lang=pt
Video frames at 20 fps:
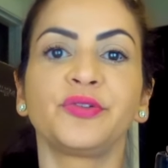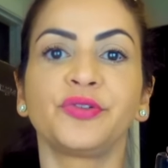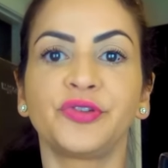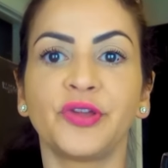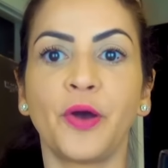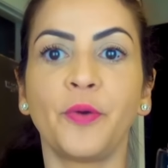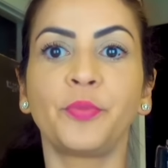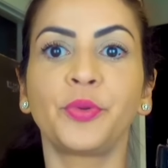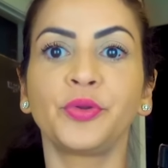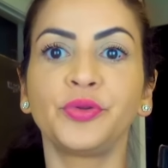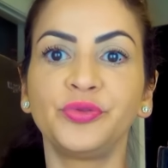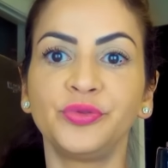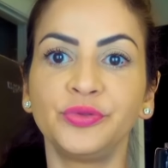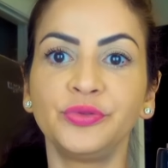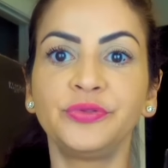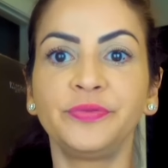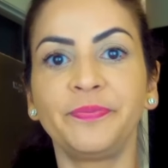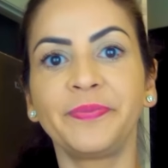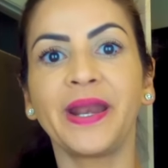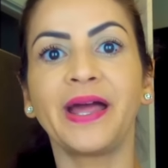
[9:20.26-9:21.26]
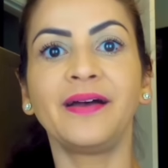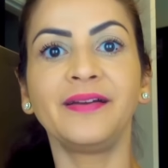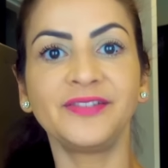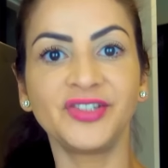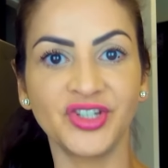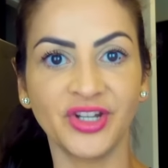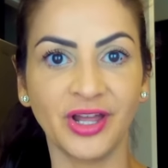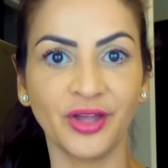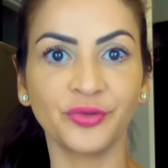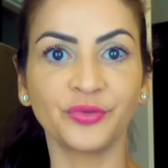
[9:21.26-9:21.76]
usar um produto para
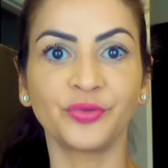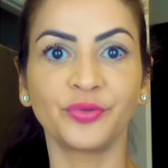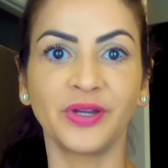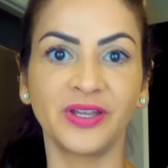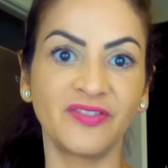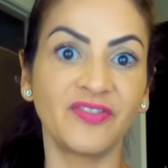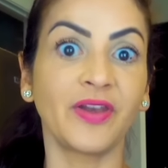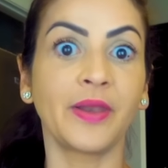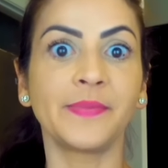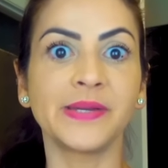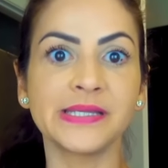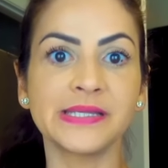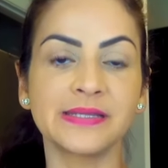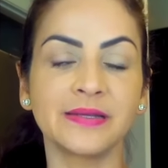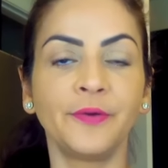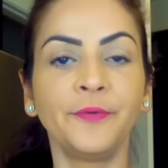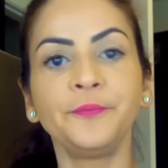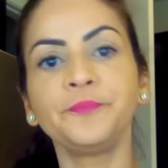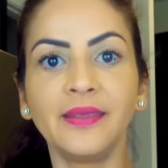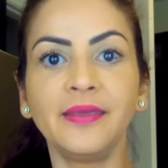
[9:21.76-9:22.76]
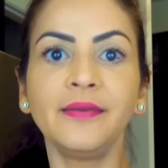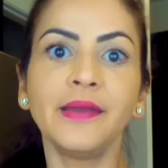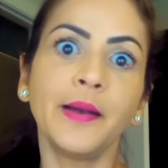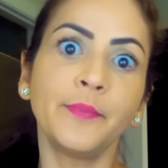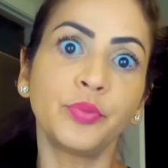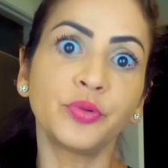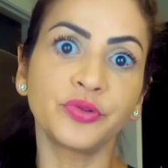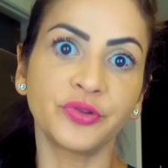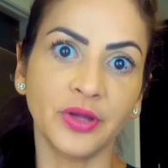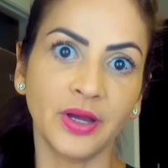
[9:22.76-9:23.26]
tirar a sua inflamação e
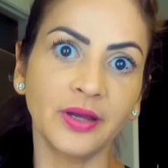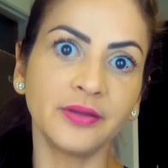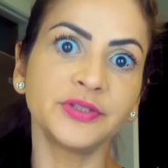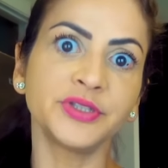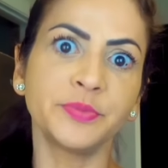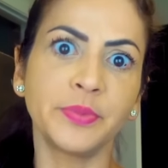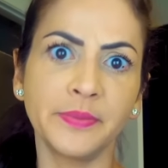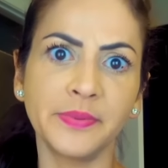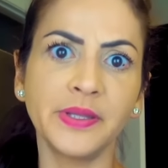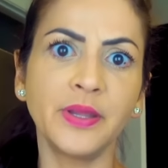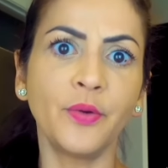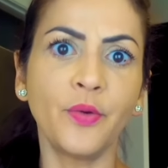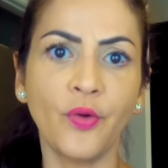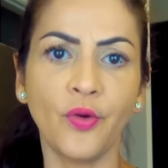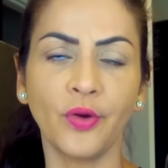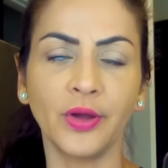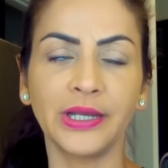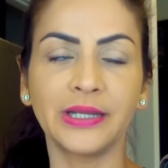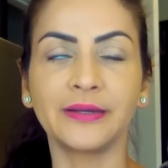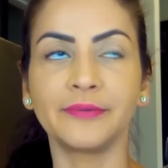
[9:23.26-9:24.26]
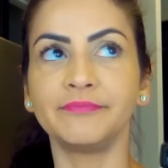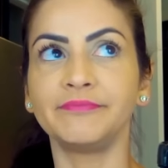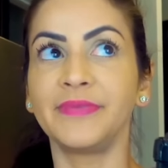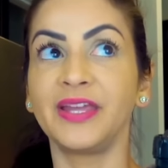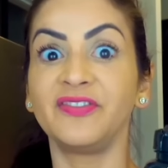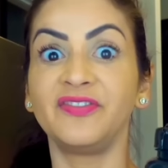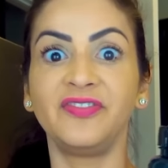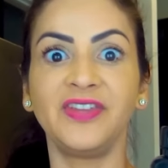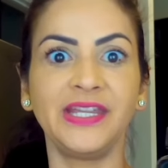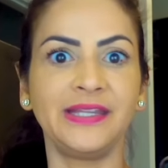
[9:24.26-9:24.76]
abusar de bebida alcoólica
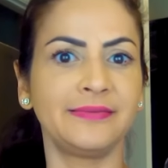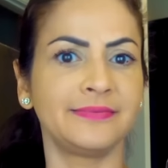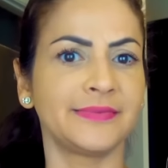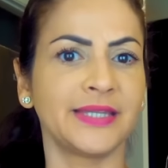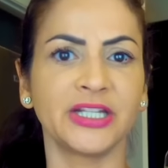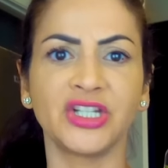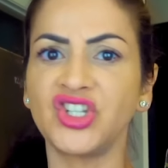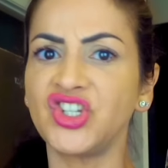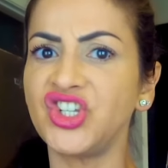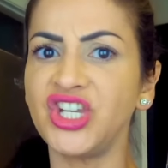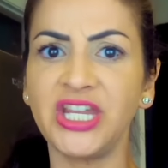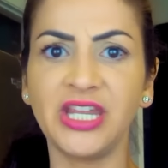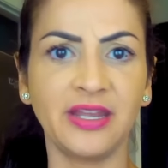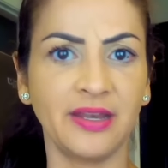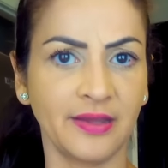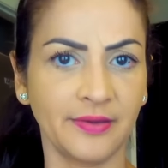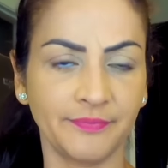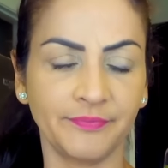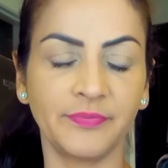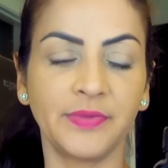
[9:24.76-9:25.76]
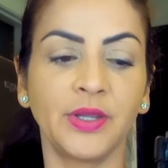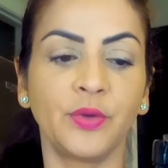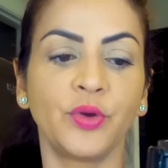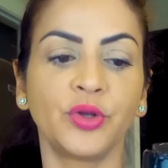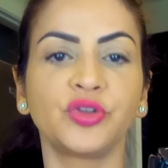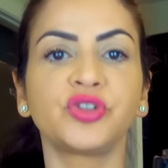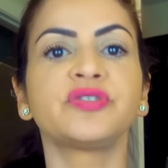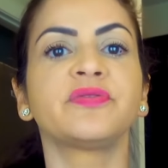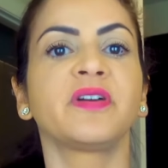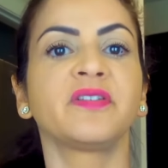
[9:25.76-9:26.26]
evita, tira
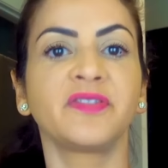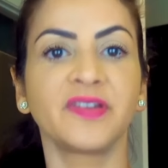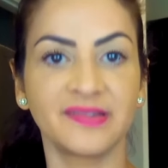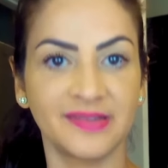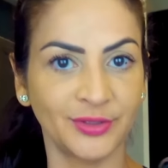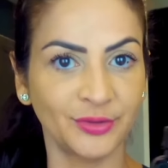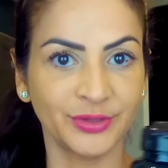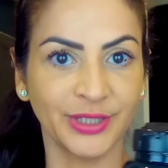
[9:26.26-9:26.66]
enquanto estiver fazendo o